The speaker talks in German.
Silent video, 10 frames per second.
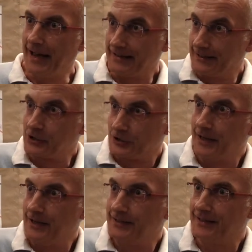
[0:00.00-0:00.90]
ein
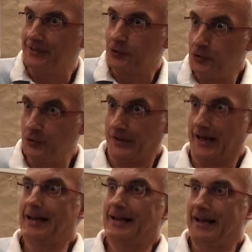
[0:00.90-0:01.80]
Gestalter, ein
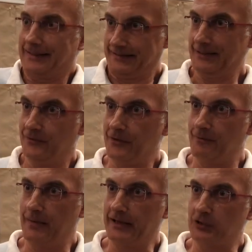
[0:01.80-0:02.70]
kulturell aktiver
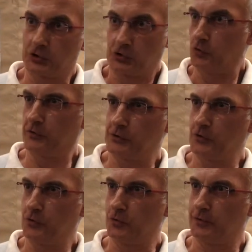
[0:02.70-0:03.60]
Mensch,
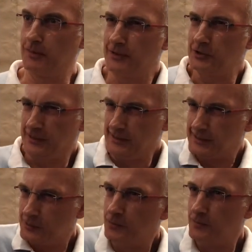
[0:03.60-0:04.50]
sowieso. Der Mensch
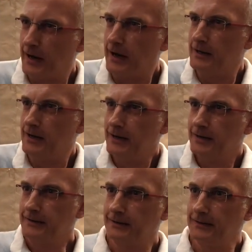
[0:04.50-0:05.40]
ist nun mal
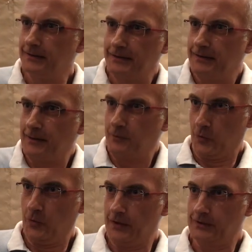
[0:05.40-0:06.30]

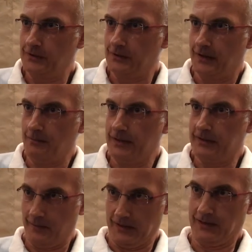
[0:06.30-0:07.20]
geboren
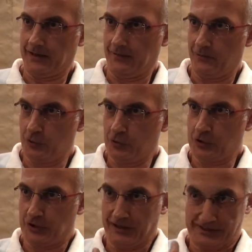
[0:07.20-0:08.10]
mit dem inneren
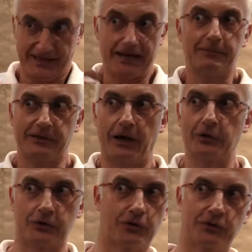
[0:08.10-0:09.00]
Wunsch nach
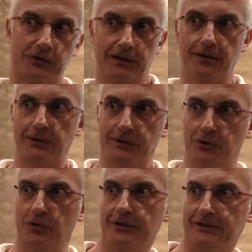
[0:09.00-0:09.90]
Selbstausdruck seiner
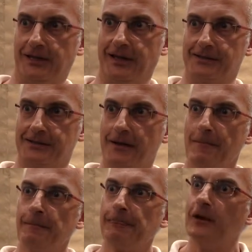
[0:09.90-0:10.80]
Persönlichkeit.
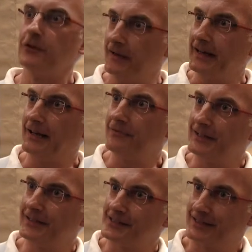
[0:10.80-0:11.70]
Und wenn,
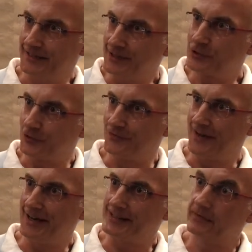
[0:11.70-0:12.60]
wenn ich als Kind schon
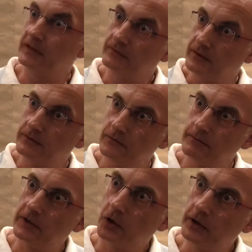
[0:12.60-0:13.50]
weiß, wenn, wenn,
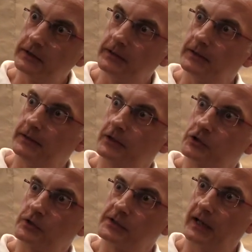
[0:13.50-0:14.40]
wenn man heute den
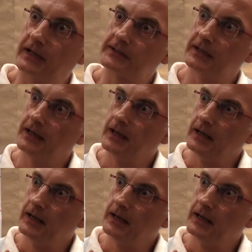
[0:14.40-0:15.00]
Kindern schon sagt,